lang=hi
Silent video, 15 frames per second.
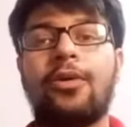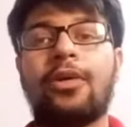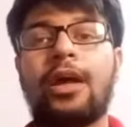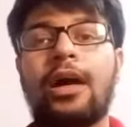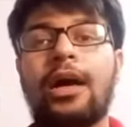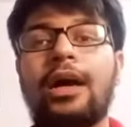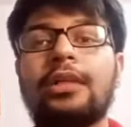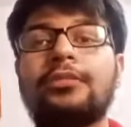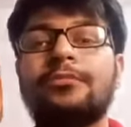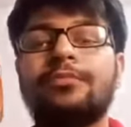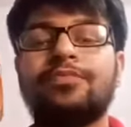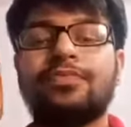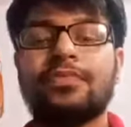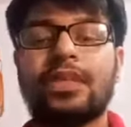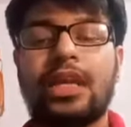और आज
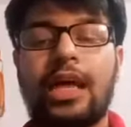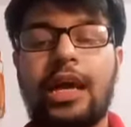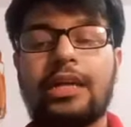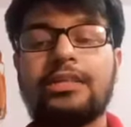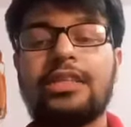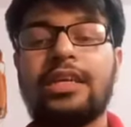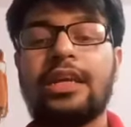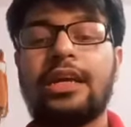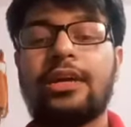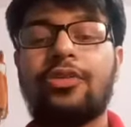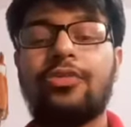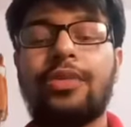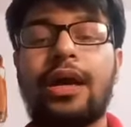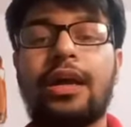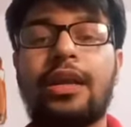अक्षय
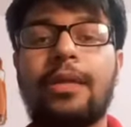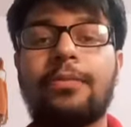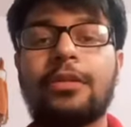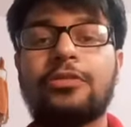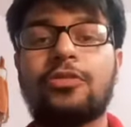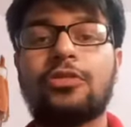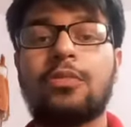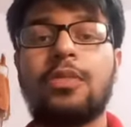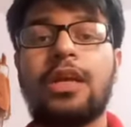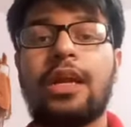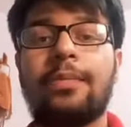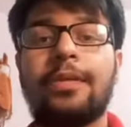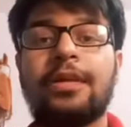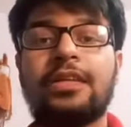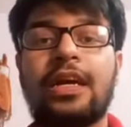कुमार ने अपने सोशल
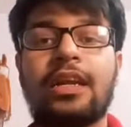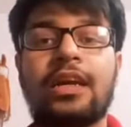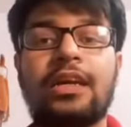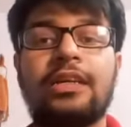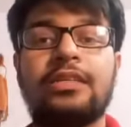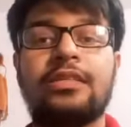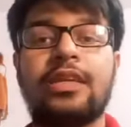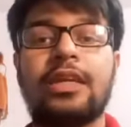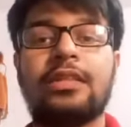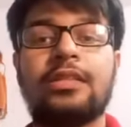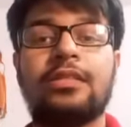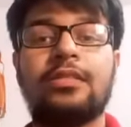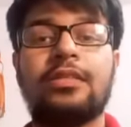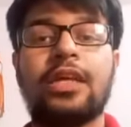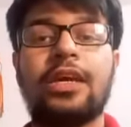मीडिया पर जानकारी
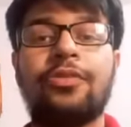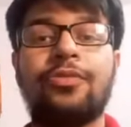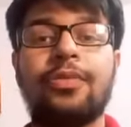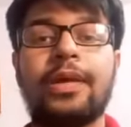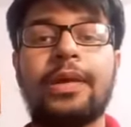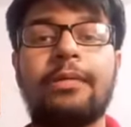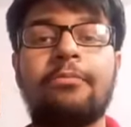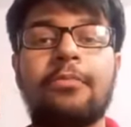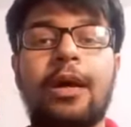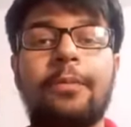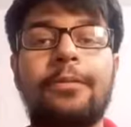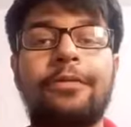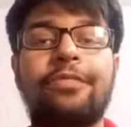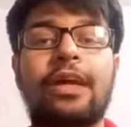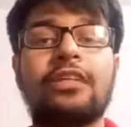देते हुए
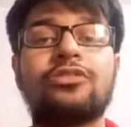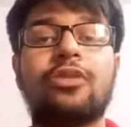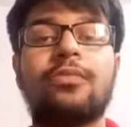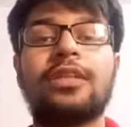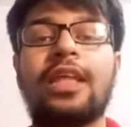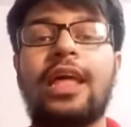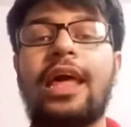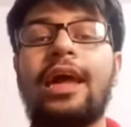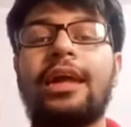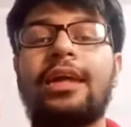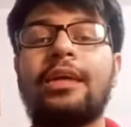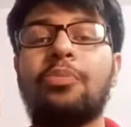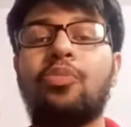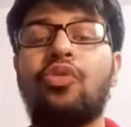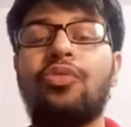अपने फैंस को बताया
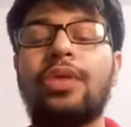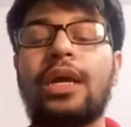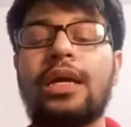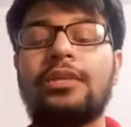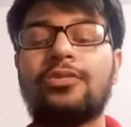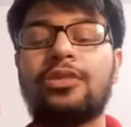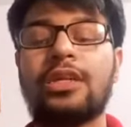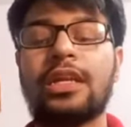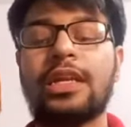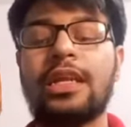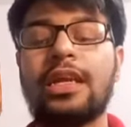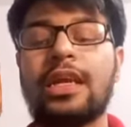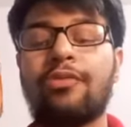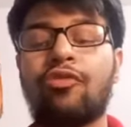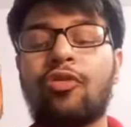कि मूवी का जो
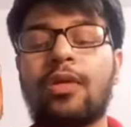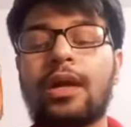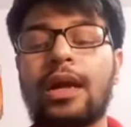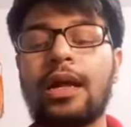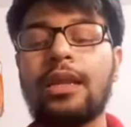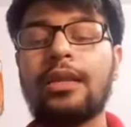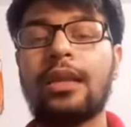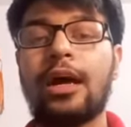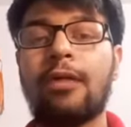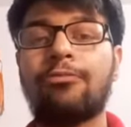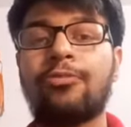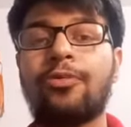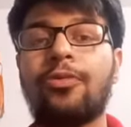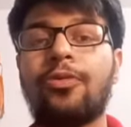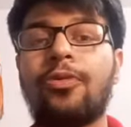ट्रेलर है वो कल
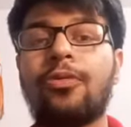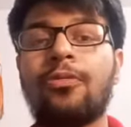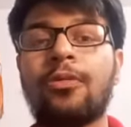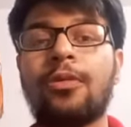आपको